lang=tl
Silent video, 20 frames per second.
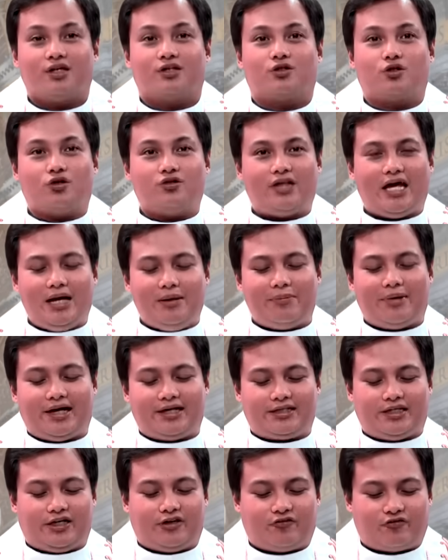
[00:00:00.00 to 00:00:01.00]
Today, my
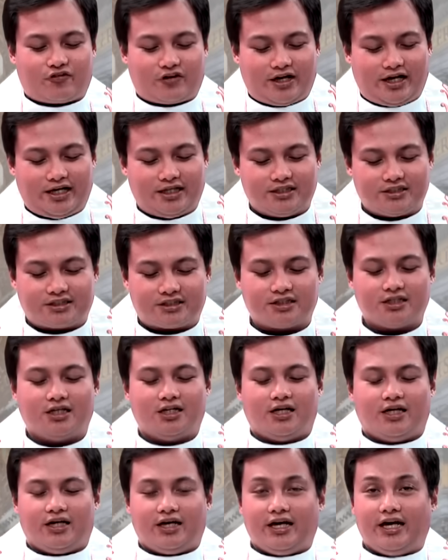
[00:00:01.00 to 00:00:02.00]
dear friends,
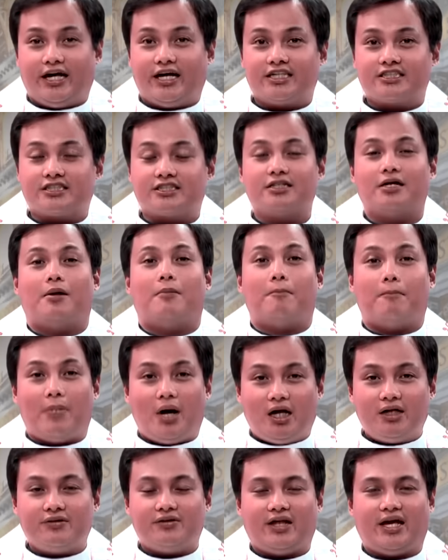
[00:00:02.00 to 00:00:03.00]
is
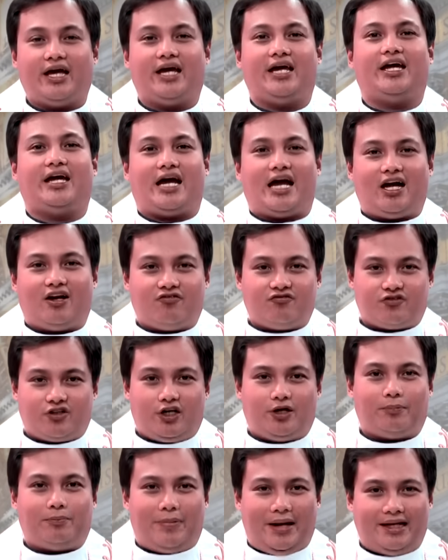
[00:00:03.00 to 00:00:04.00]
Monday
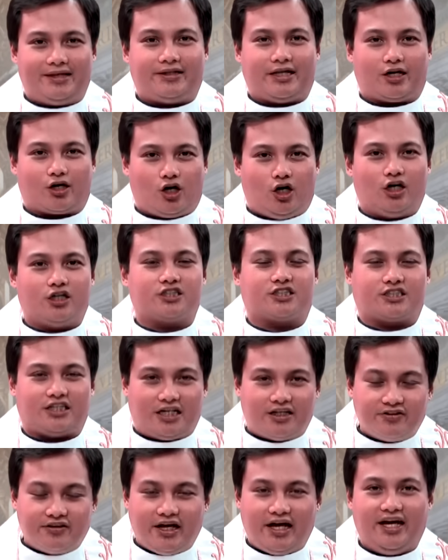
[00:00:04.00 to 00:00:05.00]
after Pentecost
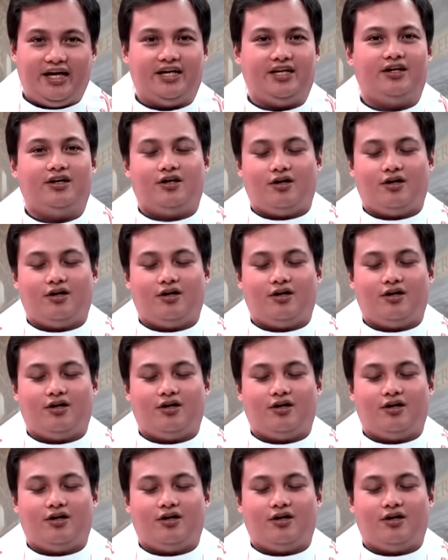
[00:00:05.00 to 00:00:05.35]
Sunday.